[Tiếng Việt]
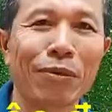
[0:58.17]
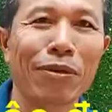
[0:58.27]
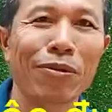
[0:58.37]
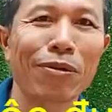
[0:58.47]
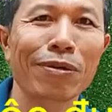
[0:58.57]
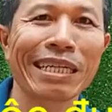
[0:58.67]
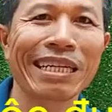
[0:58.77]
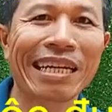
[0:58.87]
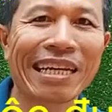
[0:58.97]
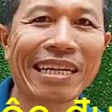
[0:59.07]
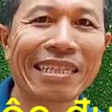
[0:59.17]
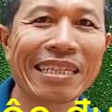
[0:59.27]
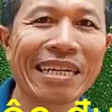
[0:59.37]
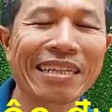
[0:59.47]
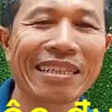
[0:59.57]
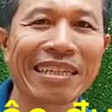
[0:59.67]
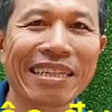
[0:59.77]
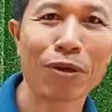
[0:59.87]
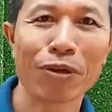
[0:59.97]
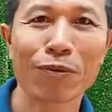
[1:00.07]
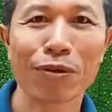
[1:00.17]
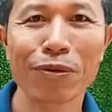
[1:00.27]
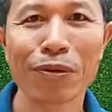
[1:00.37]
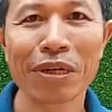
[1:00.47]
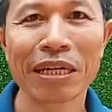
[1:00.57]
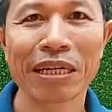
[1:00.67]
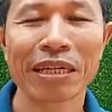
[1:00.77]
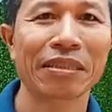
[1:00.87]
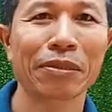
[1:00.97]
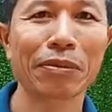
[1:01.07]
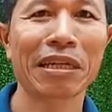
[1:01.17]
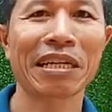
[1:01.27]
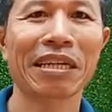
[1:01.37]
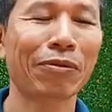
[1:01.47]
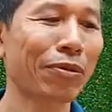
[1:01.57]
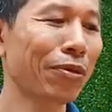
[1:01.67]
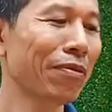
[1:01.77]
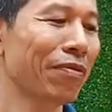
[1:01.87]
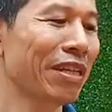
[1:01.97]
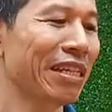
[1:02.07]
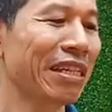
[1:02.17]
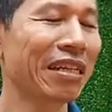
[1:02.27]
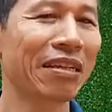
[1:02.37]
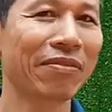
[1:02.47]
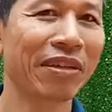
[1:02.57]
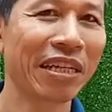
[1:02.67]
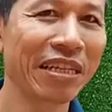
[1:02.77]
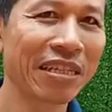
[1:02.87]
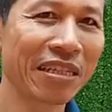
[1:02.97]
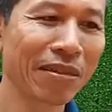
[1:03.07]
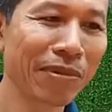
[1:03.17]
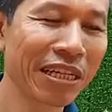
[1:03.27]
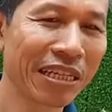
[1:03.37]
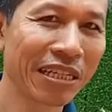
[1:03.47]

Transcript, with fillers: cuộc đua kỳ lạ nhất hành tinh này. Mọi cuộc đua chúng ta đều tôn vinh người về đích sớm nhất.